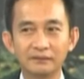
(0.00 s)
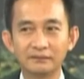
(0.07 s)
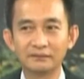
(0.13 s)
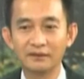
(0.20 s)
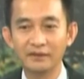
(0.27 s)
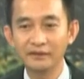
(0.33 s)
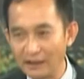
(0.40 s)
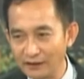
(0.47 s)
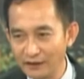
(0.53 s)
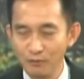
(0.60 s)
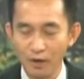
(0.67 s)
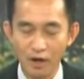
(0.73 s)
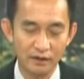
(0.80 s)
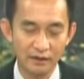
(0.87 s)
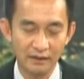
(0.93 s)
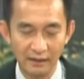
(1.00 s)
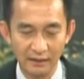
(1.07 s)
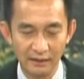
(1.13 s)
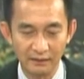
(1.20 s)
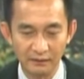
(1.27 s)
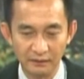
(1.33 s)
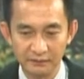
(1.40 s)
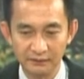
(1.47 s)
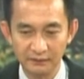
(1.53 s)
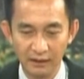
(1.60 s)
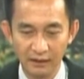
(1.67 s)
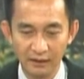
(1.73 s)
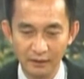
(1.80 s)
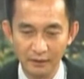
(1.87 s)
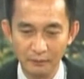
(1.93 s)
ก็อย่างที่บอกแล้วฮะ
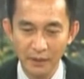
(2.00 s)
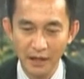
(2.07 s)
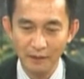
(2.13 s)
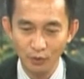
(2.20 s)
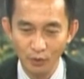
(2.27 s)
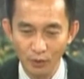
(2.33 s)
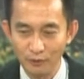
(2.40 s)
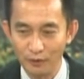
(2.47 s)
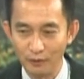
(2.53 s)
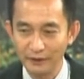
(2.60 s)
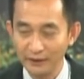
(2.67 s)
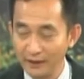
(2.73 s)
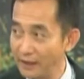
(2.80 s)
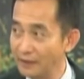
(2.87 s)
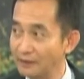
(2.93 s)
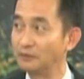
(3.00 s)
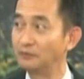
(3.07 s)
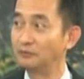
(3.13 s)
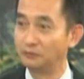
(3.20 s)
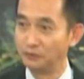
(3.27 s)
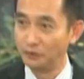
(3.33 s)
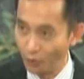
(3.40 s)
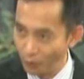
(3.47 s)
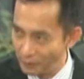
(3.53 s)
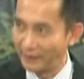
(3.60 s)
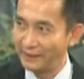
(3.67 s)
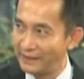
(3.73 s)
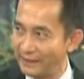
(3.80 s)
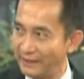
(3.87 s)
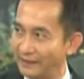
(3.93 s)
ภาพรวมของประเทศดูเหมือน
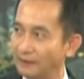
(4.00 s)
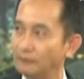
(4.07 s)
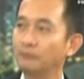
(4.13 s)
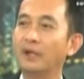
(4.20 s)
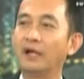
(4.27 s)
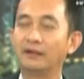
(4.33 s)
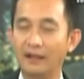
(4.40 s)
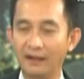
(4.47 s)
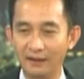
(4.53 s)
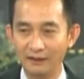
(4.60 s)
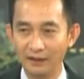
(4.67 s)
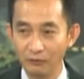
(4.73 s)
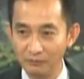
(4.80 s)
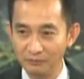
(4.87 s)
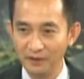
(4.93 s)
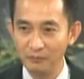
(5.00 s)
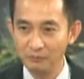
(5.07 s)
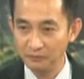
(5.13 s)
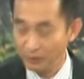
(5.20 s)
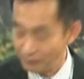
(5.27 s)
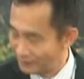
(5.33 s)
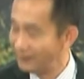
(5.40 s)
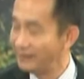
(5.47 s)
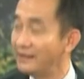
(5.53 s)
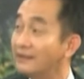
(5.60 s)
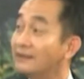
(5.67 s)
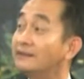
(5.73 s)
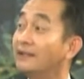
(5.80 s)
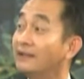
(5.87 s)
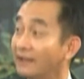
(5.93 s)
ดีนะแล้วแล้วแล้วมันก็ดีจ
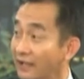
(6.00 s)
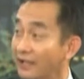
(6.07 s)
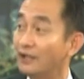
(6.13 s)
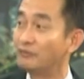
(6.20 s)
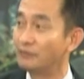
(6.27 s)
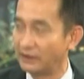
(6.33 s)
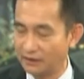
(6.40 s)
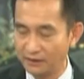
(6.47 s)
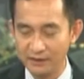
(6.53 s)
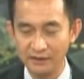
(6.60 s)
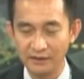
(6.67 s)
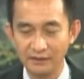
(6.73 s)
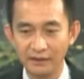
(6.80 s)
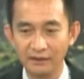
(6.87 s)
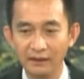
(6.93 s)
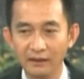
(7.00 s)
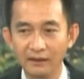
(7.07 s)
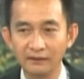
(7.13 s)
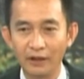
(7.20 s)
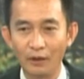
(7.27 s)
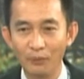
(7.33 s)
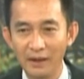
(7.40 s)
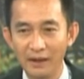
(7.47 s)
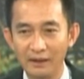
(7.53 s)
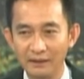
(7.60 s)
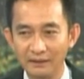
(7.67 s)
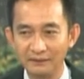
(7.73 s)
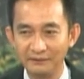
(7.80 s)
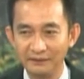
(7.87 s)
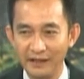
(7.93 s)
ริงๆนะฮะมันก็ดีจริงๆ แต่ว่า
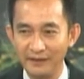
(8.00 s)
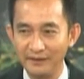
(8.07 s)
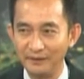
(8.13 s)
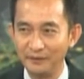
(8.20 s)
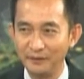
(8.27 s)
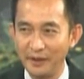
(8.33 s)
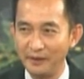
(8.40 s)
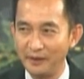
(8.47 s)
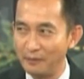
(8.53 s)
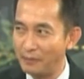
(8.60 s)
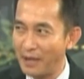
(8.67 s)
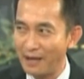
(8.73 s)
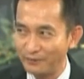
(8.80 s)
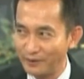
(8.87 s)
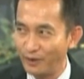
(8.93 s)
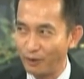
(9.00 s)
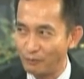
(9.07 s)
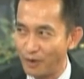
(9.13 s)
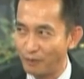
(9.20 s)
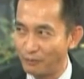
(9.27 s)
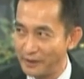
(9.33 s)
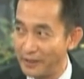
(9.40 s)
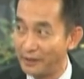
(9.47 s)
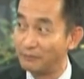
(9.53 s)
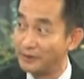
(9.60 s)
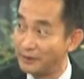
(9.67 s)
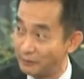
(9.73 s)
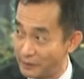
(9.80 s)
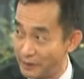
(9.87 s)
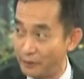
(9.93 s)
ในในในภาพที่เรามองไม่เห็นมัน
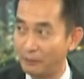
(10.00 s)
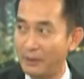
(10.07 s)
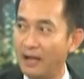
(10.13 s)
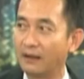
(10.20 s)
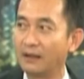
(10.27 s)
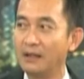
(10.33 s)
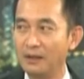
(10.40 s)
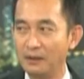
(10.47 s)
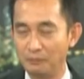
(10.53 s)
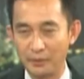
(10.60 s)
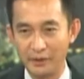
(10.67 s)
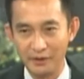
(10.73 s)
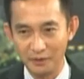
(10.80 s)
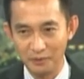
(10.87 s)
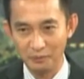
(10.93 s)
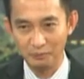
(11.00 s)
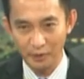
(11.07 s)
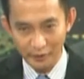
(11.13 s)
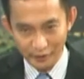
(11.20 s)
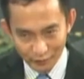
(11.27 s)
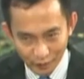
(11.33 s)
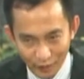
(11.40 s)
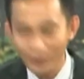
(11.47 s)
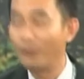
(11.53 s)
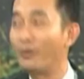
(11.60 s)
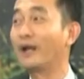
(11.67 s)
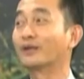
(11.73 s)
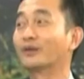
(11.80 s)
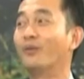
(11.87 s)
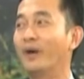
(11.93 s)
ยังมีอีกมาก เพราะฉะนั้นต้องระวัง
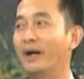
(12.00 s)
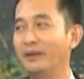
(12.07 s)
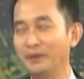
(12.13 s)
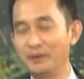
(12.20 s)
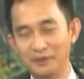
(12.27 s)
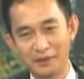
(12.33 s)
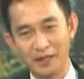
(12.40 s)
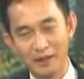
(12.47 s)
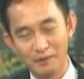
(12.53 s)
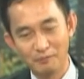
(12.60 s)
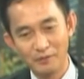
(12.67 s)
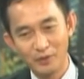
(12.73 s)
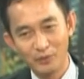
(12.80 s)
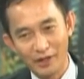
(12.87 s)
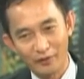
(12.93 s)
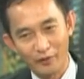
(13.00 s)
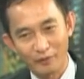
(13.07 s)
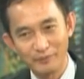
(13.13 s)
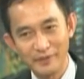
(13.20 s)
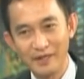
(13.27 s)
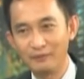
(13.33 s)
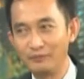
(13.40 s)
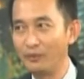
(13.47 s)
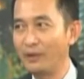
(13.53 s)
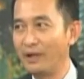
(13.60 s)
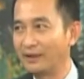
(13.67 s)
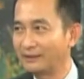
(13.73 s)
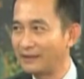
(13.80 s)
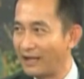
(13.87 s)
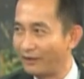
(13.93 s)
ตัวนะฮะไม่ว่าหลอกเบี้ยไม่ว่าอั
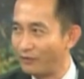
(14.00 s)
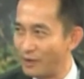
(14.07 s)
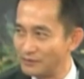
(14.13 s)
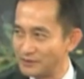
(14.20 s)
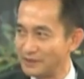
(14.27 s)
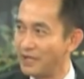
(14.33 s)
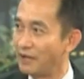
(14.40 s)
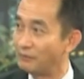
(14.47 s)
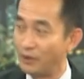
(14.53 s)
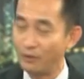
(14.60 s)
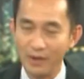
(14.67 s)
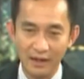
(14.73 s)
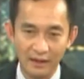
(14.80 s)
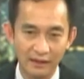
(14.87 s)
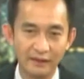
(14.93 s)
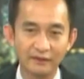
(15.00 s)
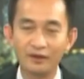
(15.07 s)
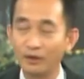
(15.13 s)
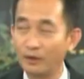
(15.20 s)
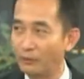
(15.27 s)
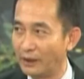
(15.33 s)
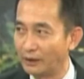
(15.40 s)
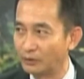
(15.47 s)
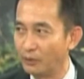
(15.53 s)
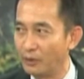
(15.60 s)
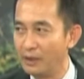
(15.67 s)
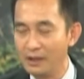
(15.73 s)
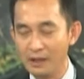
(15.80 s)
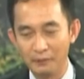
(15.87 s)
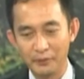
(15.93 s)
ตราความเสี่ยง ไม่ว่าอะไรต้องระวังตัว
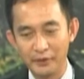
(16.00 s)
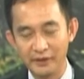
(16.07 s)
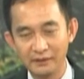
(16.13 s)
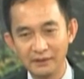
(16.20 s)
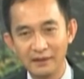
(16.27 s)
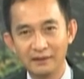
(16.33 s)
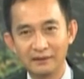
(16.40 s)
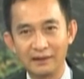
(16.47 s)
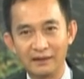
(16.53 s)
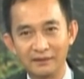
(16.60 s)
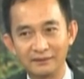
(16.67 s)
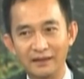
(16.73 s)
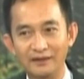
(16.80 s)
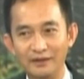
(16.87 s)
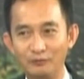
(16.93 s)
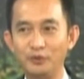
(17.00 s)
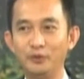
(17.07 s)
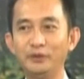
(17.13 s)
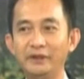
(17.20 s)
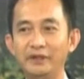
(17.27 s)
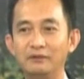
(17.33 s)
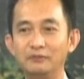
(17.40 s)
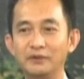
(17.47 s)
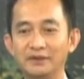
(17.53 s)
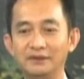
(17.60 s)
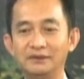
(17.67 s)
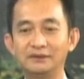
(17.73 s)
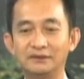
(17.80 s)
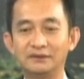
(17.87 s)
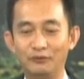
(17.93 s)
เพราะฉะนั้นการการทำธุรกิจมันก็
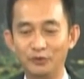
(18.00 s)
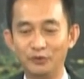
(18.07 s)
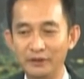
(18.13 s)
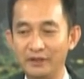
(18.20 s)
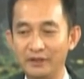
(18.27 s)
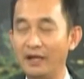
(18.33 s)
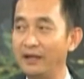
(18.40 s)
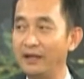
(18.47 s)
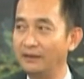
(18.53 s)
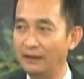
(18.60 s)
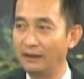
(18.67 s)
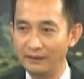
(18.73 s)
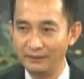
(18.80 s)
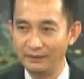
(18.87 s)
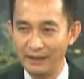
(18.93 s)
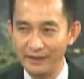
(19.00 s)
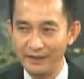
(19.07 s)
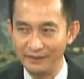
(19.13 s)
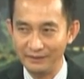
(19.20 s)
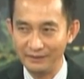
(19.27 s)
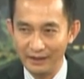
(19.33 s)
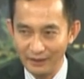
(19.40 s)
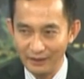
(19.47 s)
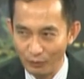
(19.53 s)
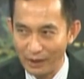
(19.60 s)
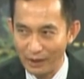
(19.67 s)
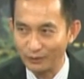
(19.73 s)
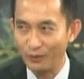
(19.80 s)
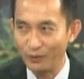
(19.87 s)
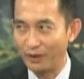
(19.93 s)
คือทำธุรกิจให้ให้ให้ให้ระวัง
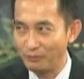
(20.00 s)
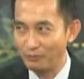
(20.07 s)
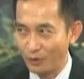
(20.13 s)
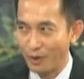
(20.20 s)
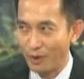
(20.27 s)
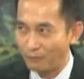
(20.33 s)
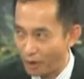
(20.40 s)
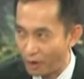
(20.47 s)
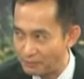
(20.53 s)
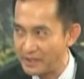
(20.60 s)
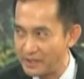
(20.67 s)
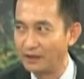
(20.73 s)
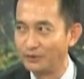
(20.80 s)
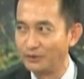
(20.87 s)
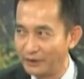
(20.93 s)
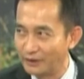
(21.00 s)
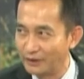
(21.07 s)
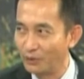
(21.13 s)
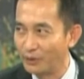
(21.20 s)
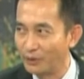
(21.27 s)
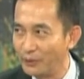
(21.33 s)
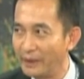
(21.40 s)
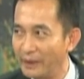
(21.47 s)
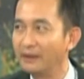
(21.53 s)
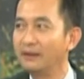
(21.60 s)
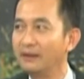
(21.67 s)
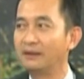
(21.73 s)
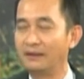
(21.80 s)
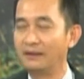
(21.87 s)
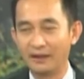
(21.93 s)
ตัว แล้วมีความพอเพียงอยู่ในตัวด้วย
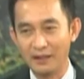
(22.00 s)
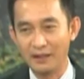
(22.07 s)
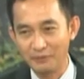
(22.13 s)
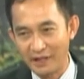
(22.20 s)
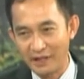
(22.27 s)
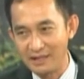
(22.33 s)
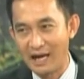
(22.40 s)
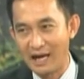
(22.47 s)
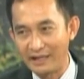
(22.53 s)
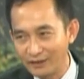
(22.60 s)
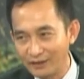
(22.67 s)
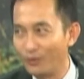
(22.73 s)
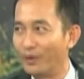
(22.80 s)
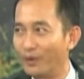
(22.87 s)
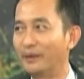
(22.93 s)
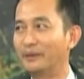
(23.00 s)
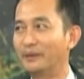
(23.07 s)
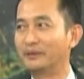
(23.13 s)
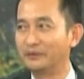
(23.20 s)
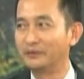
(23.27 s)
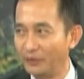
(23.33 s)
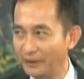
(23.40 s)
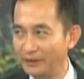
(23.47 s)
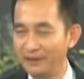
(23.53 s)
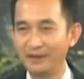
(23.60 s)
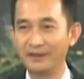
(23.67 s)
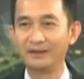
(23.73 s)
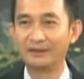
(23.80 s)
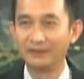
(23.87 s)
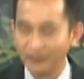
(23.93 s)
นะครับขยายตัวโดยที่
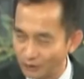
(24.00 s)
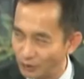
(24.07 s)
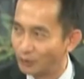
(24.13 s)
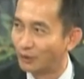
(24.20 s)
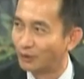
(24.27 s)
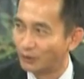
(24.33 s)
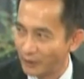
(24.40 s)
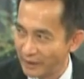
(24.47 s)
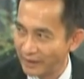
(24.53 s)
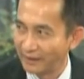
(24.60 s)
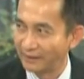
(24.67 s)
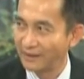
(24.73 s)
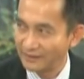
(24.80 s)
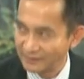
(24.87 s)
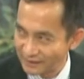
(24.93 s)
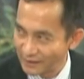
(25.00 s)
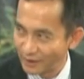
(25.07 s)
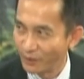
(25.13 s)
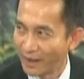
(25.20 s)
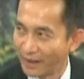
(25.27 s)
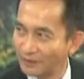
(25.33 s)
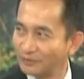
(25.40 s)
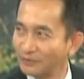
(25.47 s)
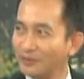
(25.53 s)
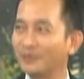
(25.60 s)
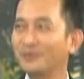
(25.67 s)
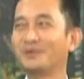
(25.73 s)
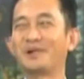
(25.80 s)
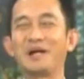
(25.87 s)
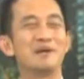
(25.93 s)
เงินทุนของตัวเองน่าจะดีกว่า
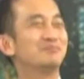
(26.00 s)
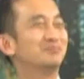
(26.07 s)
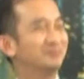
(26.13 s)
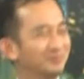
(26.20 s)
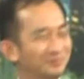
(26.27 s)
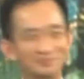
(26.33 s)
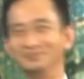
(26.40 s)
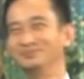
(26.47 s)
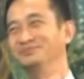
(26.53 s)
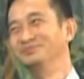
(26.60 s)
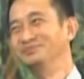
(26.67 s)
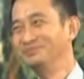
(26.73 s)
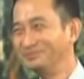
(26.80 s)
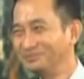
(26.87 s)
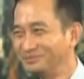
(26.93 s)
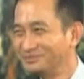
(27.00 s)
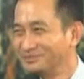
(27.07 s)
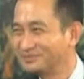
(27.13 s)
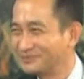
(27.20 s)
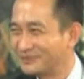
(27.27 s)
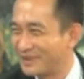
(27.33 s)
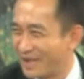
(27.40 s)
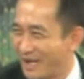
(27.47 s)
ครับต้องเป็นเศรษฐีอย่างนี้นะคะ